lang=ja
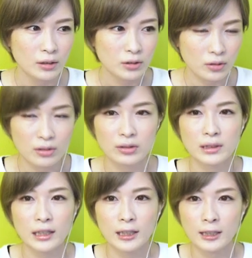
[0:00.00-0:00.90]
ちょろっと
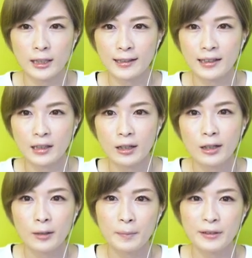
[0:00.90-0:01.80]
育てただけ
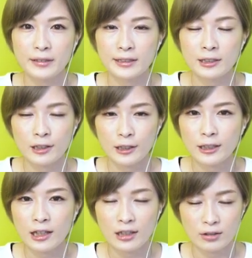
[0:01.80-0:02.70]
でマルチ
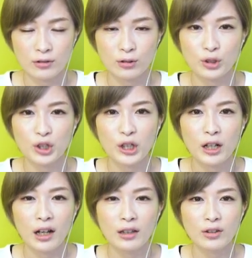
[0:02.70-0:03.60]
行ったりすると、
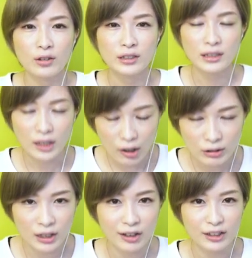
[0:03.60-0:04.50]
全然
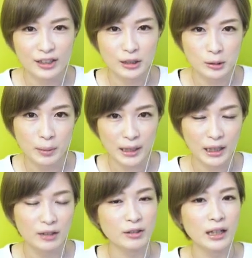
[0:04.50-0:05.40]
倒せなかったりする場合
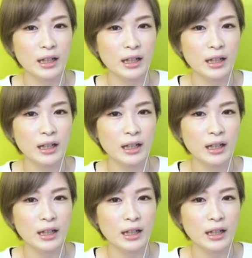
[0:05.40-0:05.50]
があるの